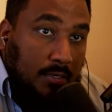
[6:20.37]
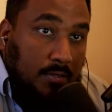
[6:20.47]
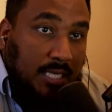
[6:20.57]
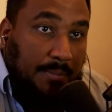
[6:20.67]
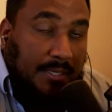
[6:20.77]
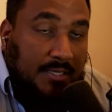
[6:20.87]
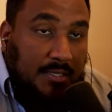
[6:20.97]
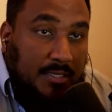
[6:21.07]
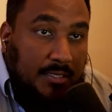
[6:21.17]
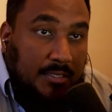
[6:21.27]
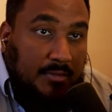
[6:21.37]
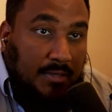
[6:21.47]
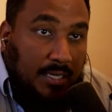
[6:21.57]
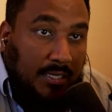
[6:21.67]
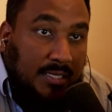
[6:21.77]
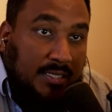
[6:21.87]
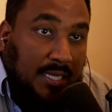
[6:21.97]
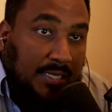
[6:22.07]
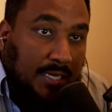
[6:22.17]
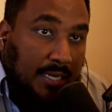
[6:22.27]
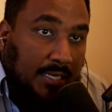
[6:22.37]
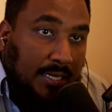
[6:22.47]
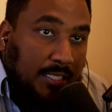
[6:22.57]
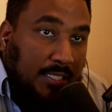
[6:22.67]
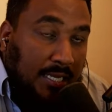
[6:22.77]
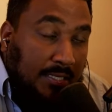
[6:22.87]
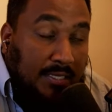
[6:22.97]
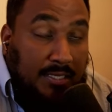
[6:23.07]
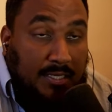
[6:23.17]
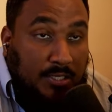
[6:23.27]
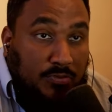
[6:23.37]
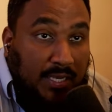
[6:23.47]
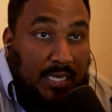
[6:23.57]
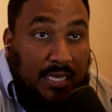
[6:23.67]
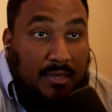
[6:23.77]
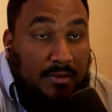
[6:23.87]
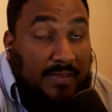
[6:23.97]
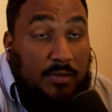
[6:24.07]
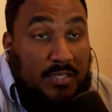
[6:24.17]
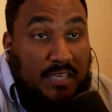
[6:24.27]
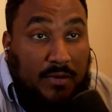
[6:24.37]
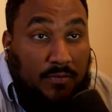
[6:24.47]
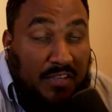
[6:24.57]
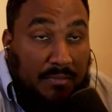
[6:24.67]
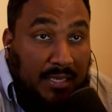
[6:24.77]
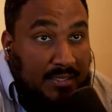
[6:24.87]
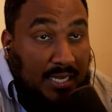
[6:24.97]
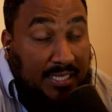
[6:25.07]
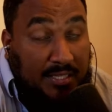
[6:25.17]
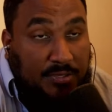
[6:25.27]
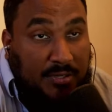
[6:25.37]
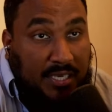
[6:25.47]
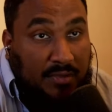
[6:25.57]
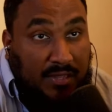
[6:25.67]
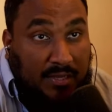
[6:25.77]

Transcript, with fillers: le caprisson, voilà, ça c'est la, la, technique, tu vois, il l'a. Il va te le dire, il va confirmer. C'est la technique de Kerry, on est